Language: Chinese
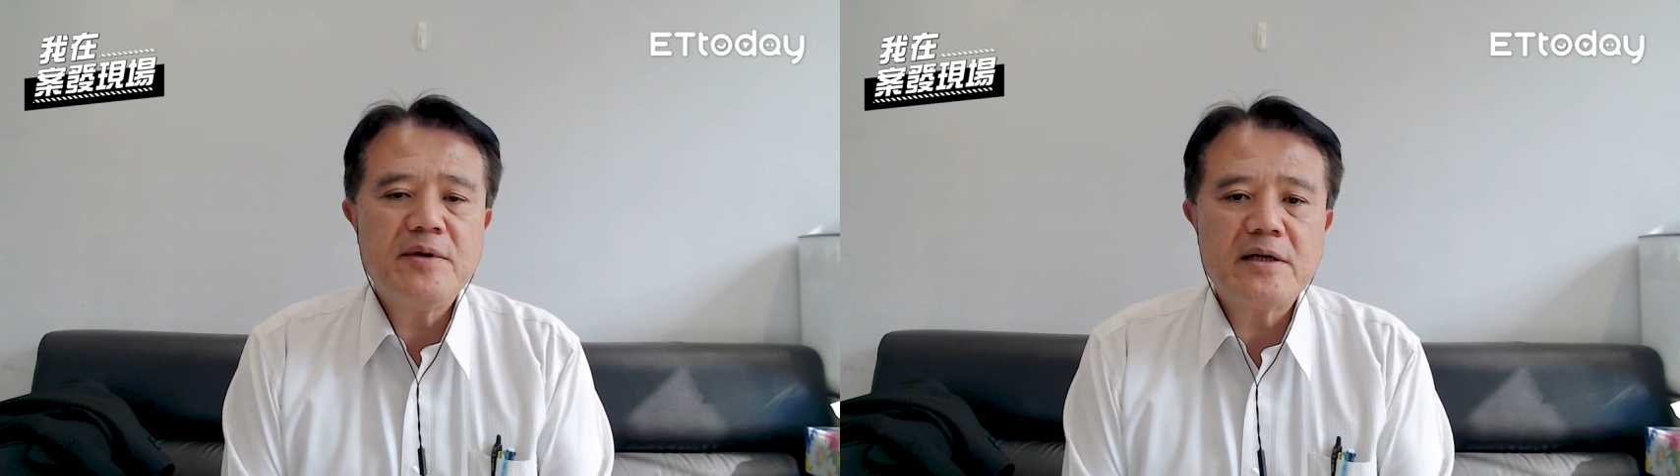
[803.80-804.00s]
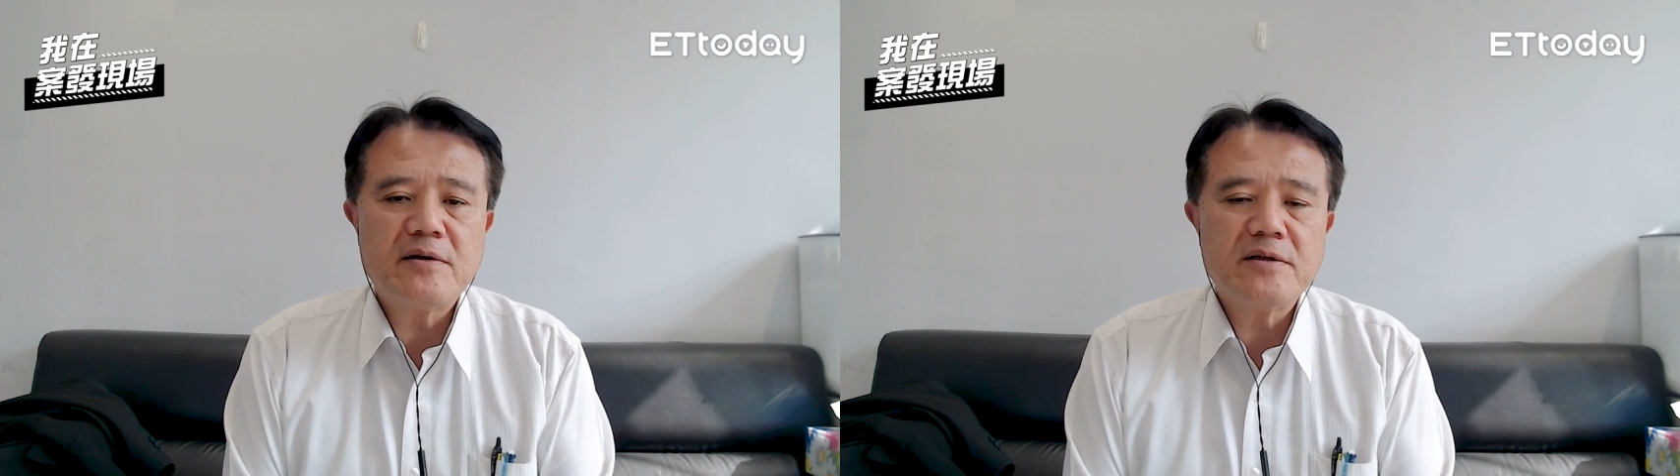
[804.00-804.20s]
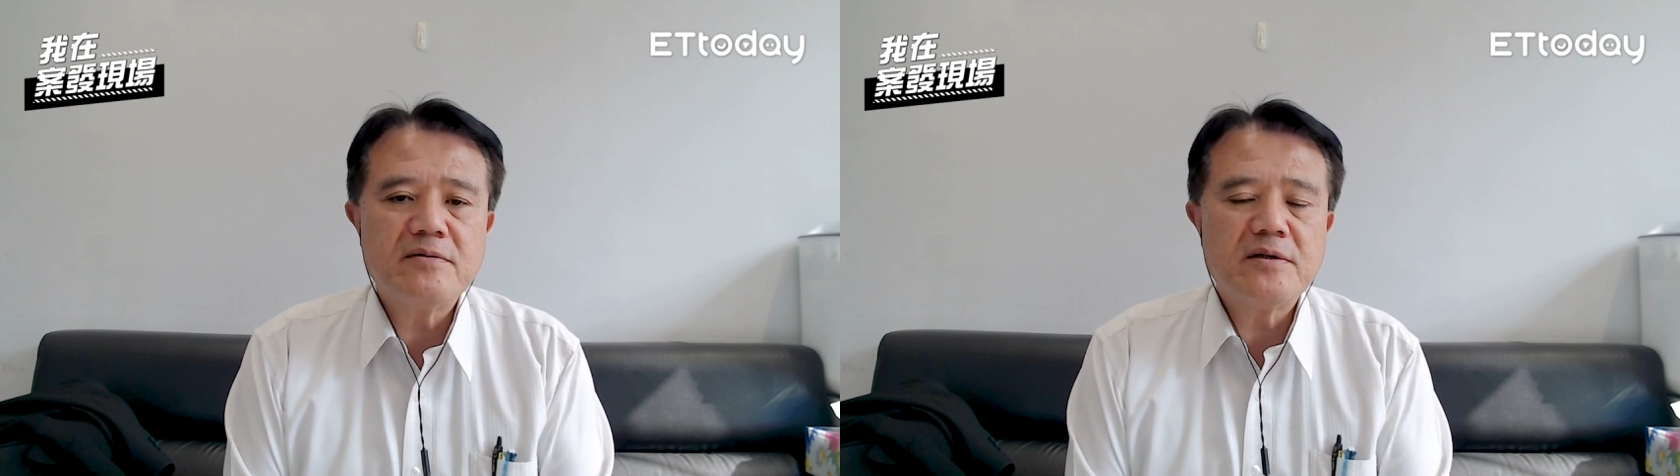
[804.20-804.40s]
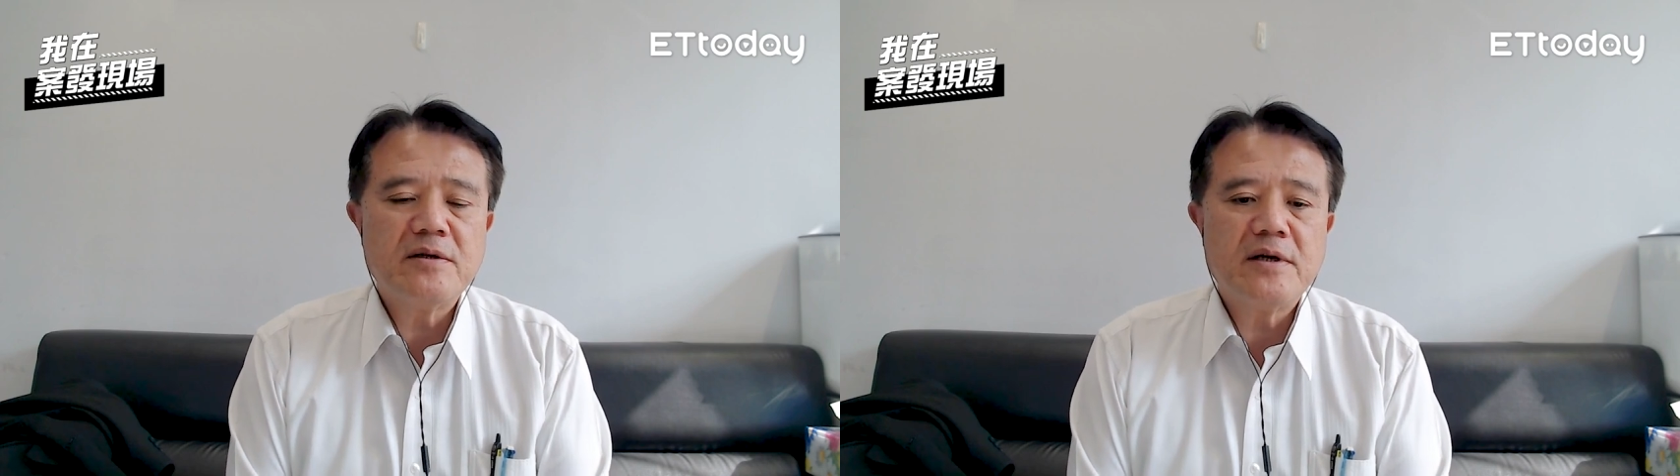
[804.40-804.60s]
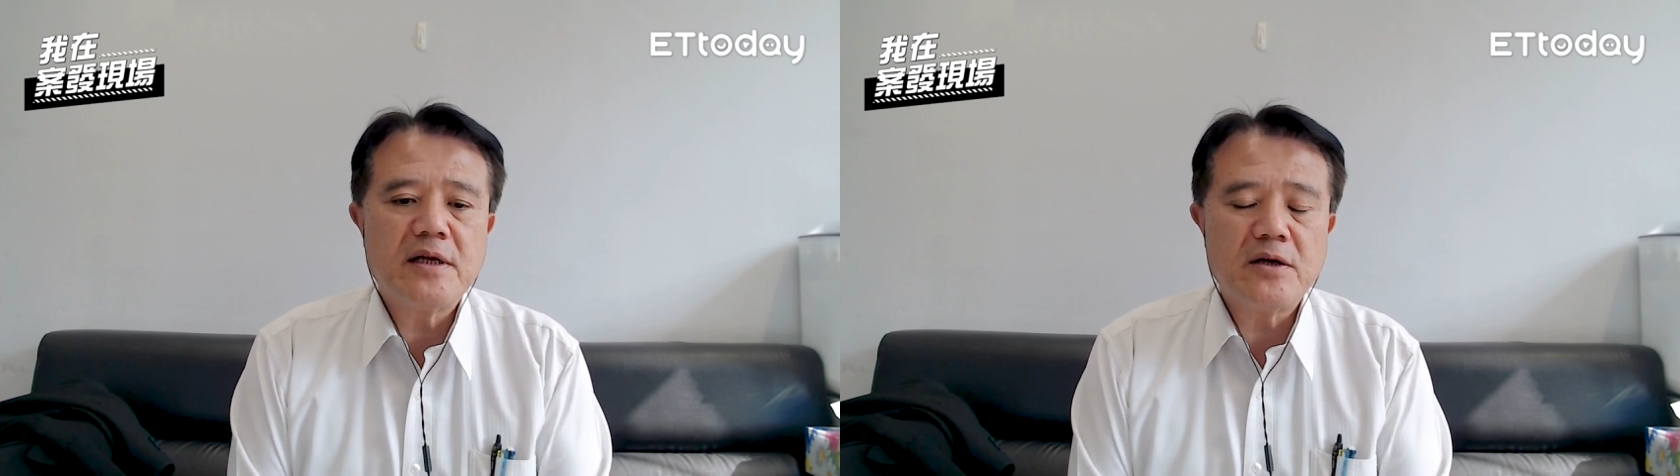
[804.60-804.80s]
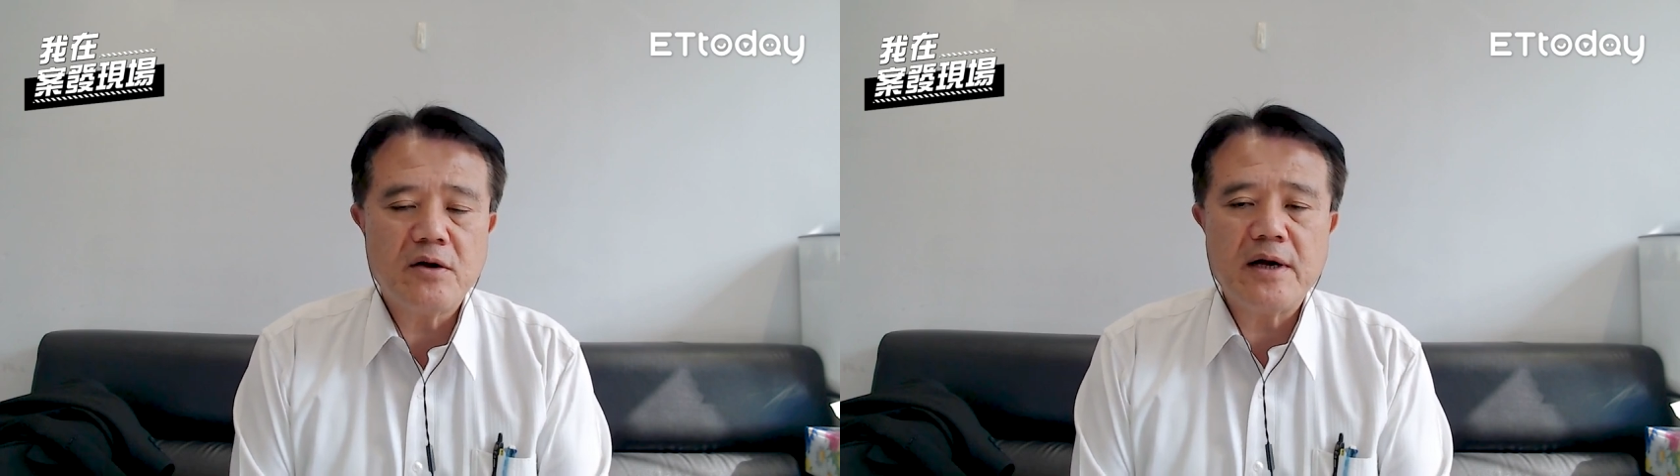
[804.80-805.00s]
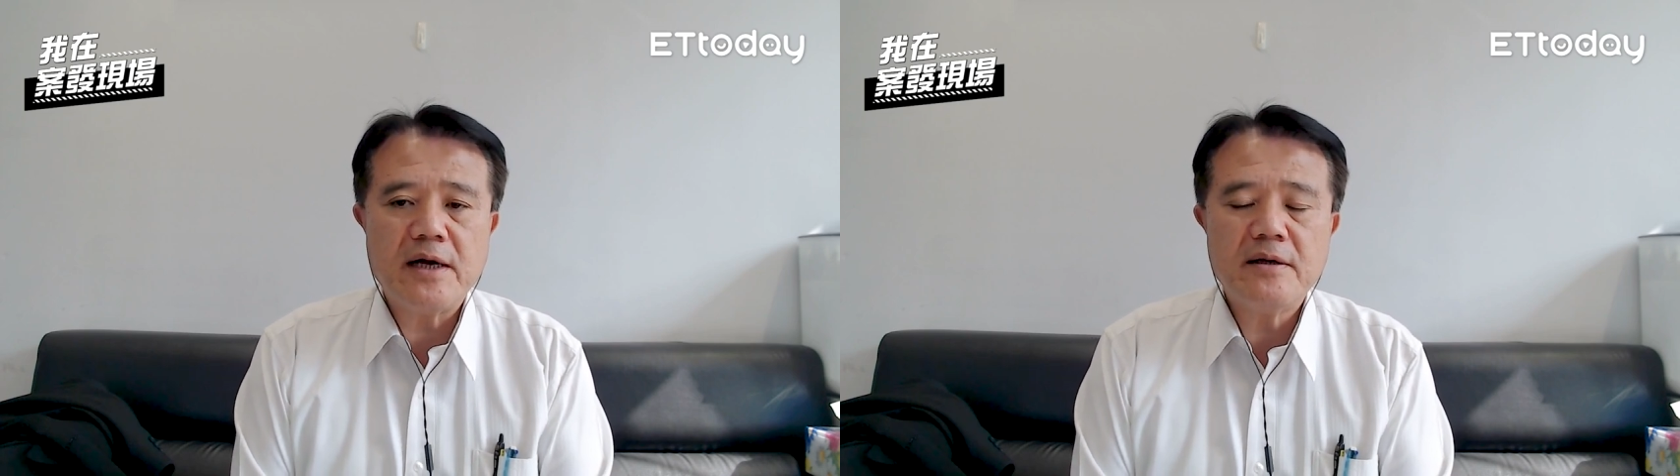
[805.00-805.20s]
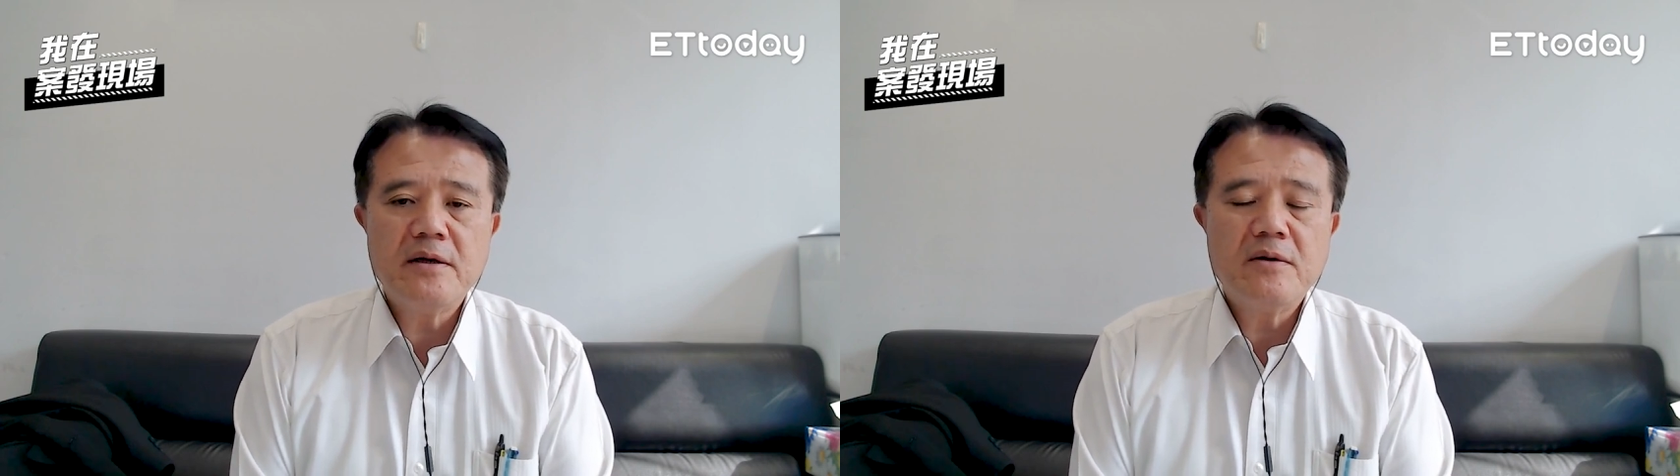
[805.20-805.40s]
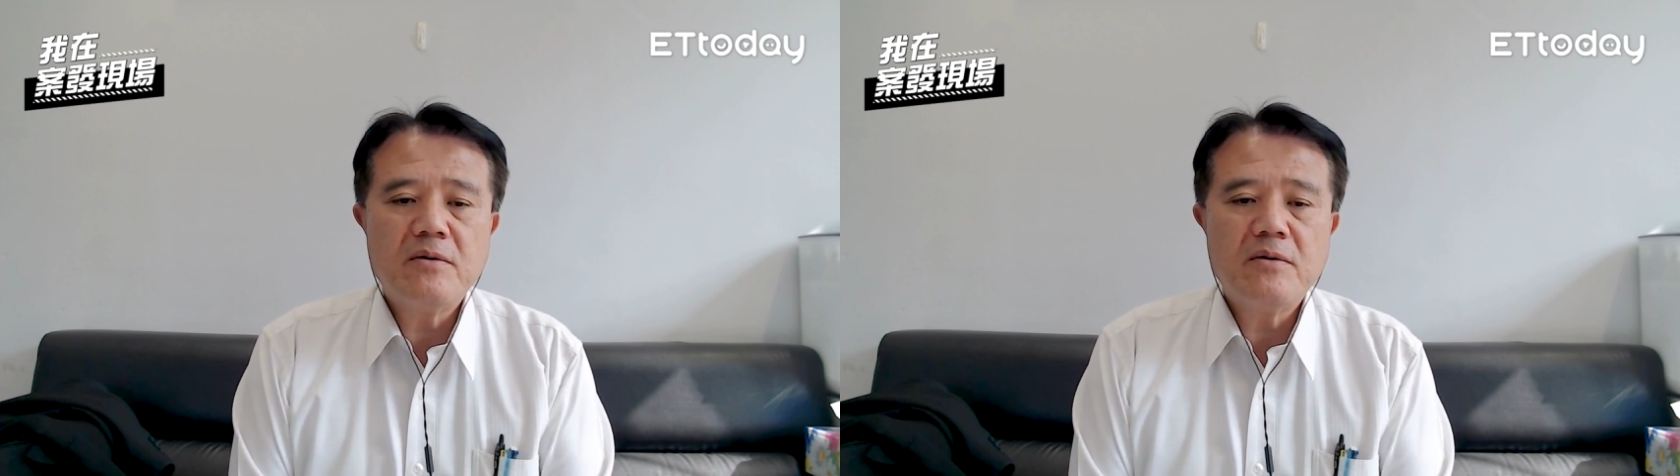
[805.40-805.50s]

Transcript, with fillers: 然后我们那同事吴先生回答：有啊，